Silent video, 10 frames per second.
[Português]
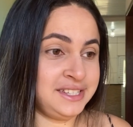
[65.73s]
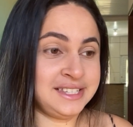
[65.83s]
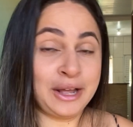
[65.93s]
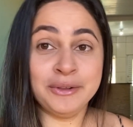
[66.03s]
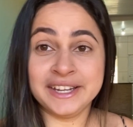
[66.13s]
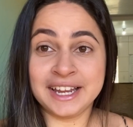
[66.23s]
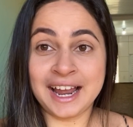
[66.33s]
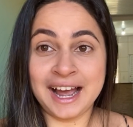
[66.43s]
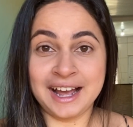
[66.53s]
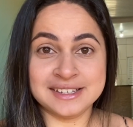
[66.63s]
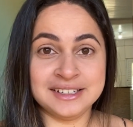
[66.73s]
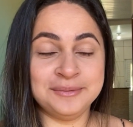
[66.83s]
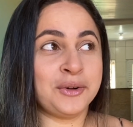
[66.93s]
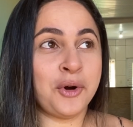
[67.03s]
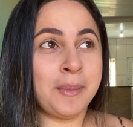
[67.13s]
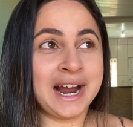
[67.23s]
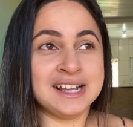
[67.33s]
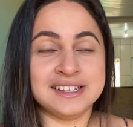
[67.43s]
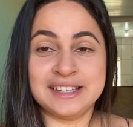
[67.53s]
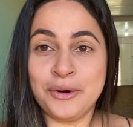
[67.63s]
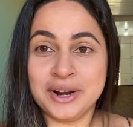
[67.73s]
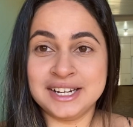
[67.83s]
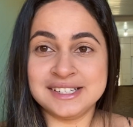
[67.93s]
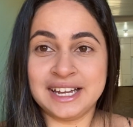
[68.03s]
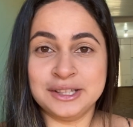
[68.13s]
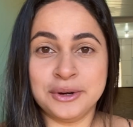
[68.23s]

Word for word: de célula aqui em casa Como a casa tá organizada,